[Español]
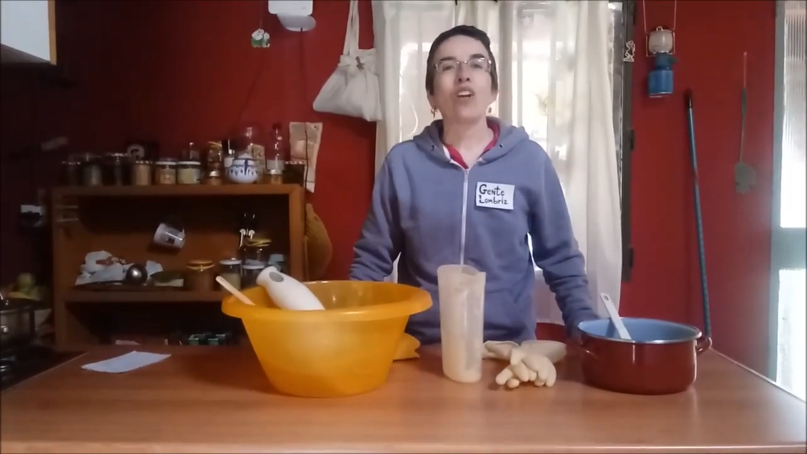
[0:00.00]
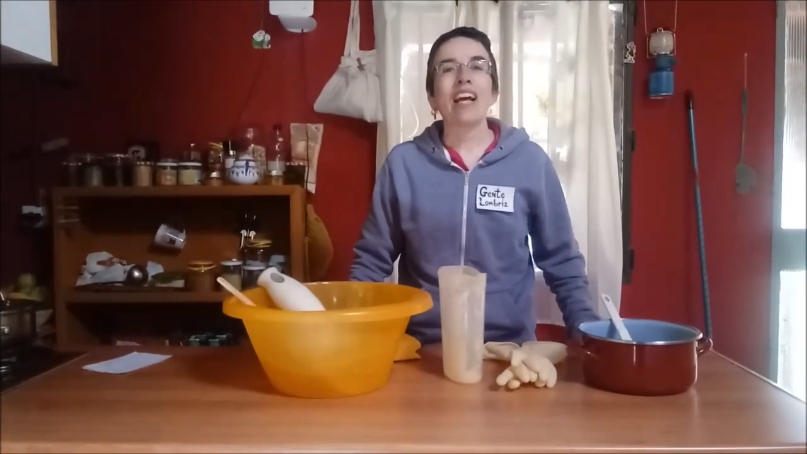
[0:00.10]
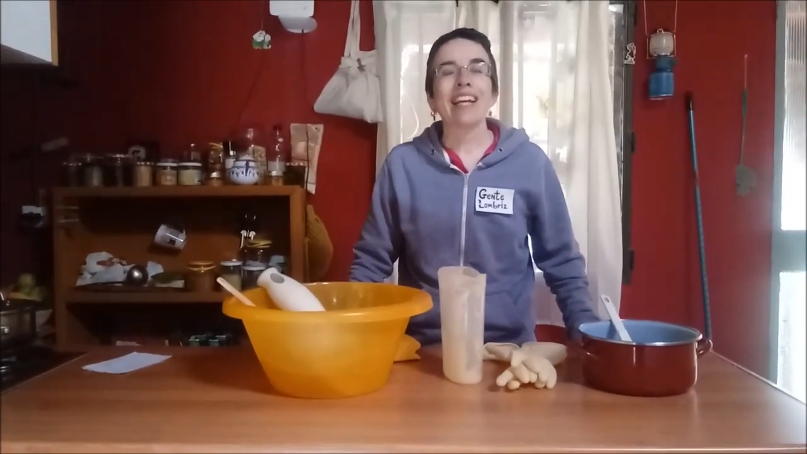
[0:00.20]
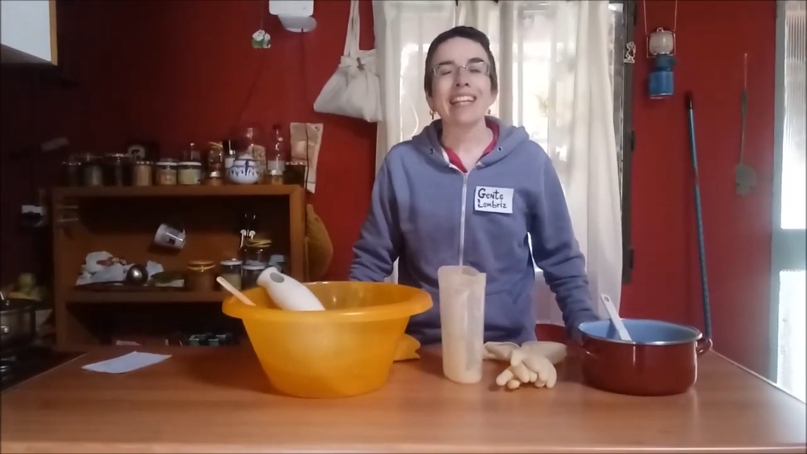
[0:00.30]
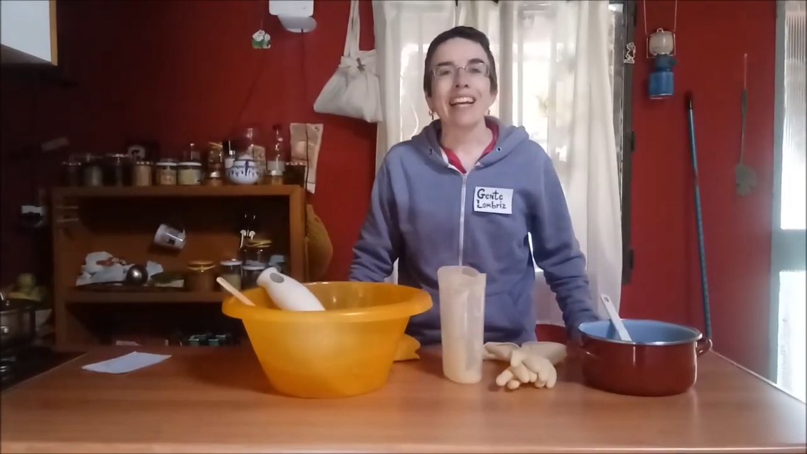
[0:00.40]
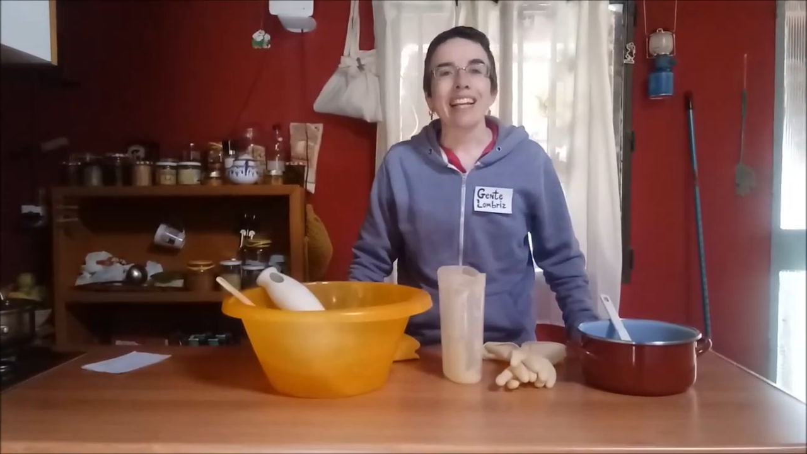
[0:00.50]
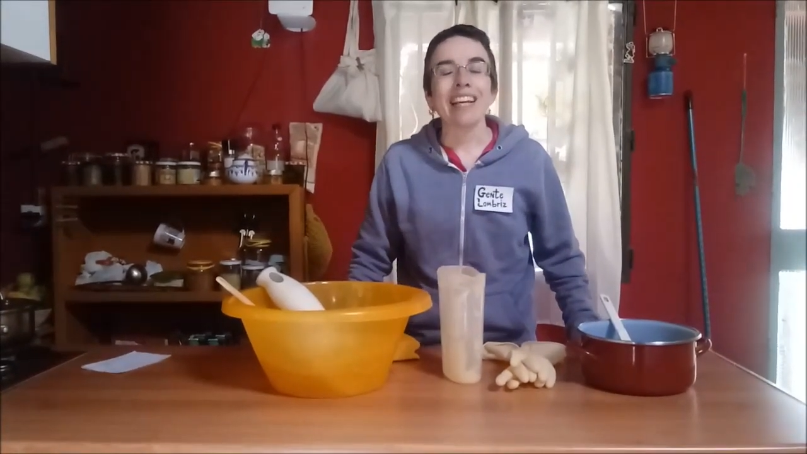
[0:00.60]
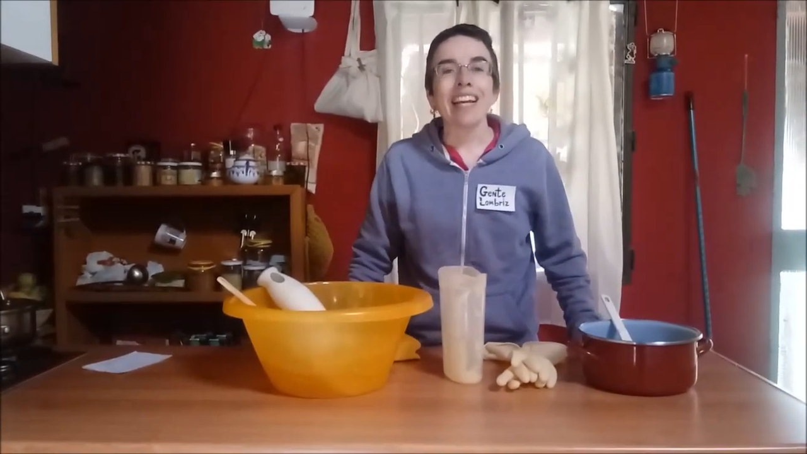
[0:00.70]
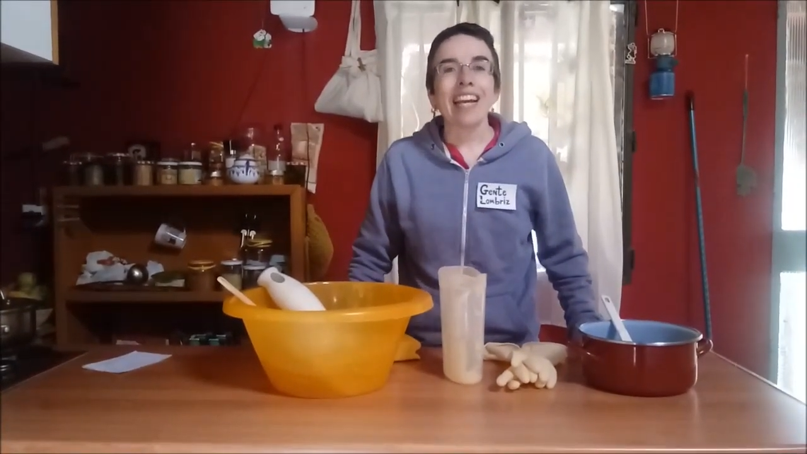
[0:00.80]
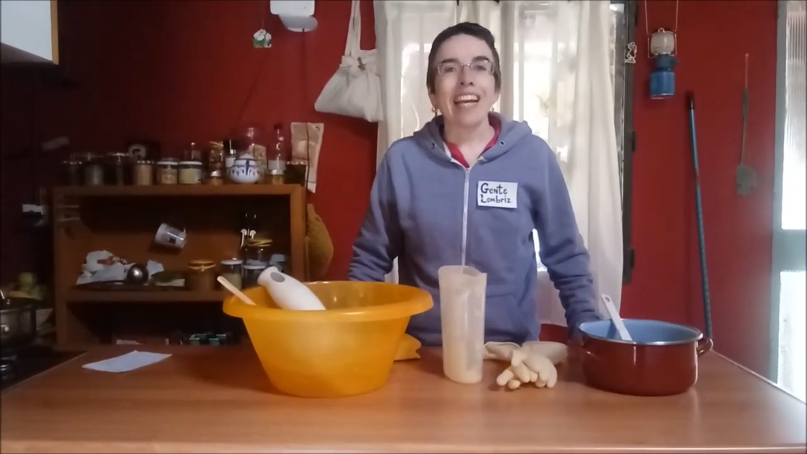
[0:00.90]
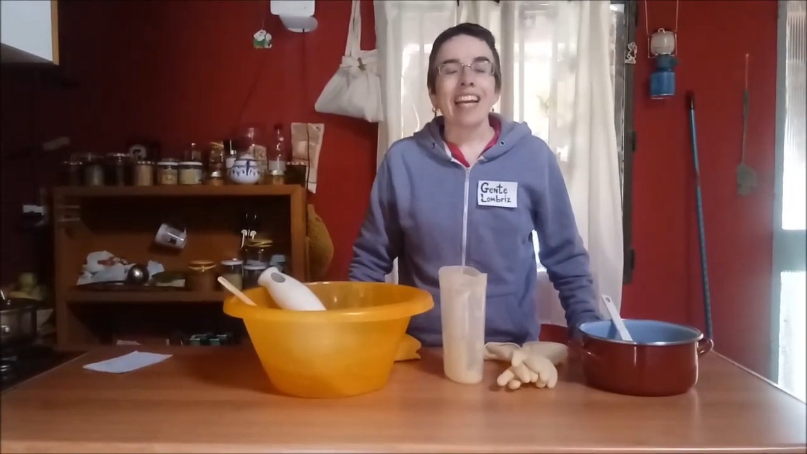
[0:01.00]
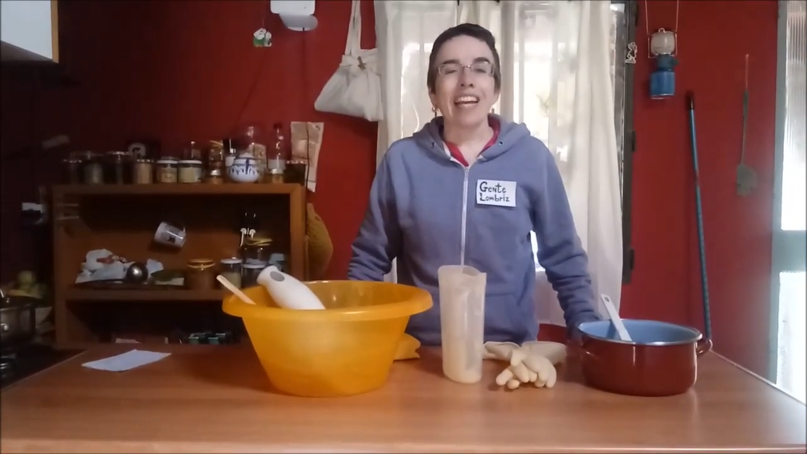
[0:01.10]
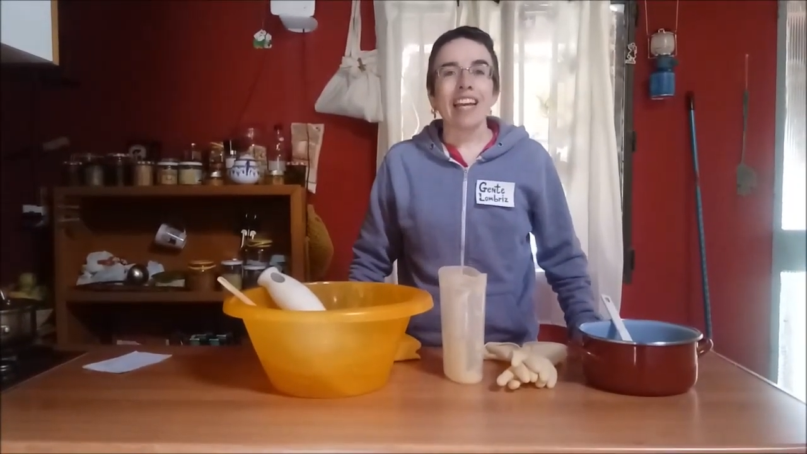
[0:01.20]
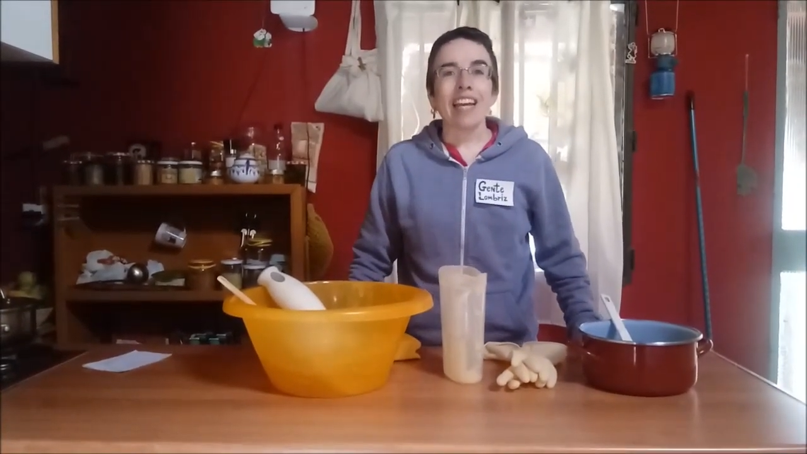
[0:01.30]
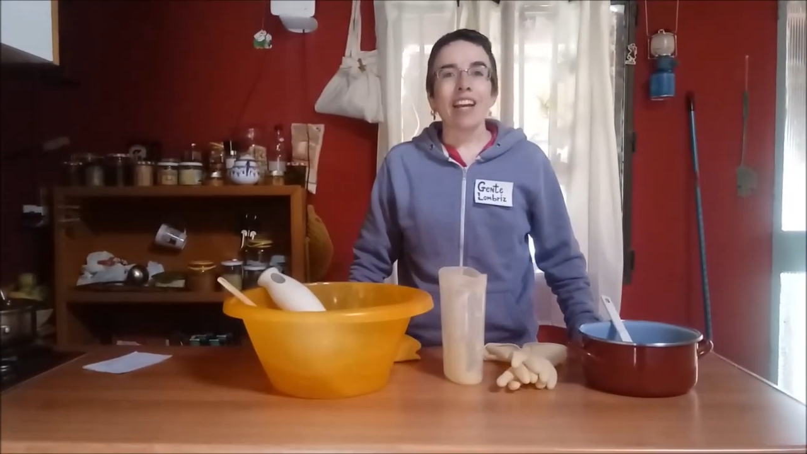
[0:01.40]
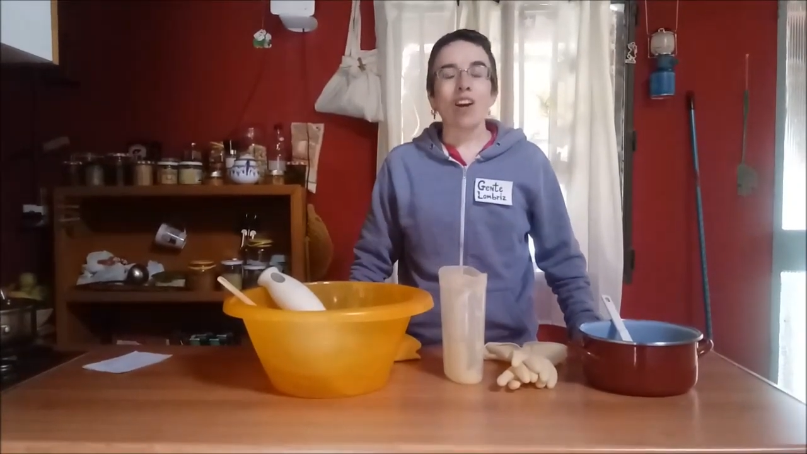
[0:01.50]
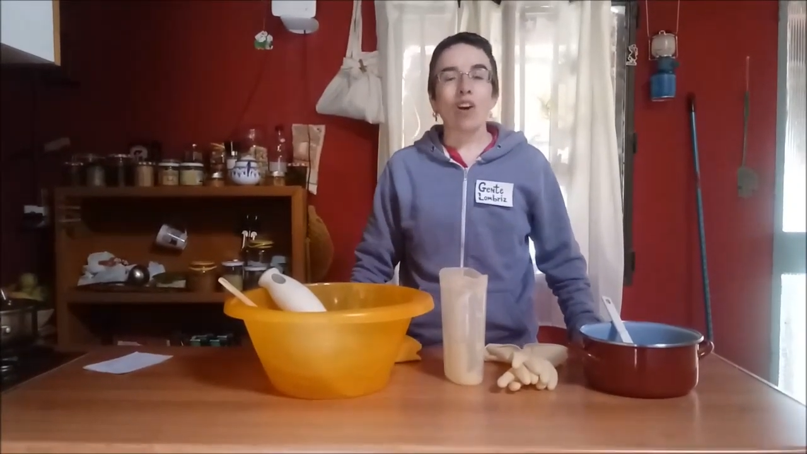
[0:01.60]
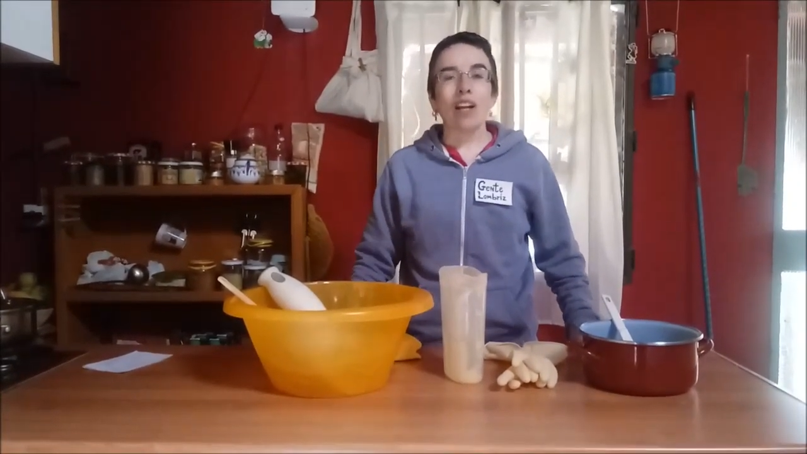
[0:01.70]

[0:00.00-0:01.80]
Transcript: Hola, ¿qué tal? Eh,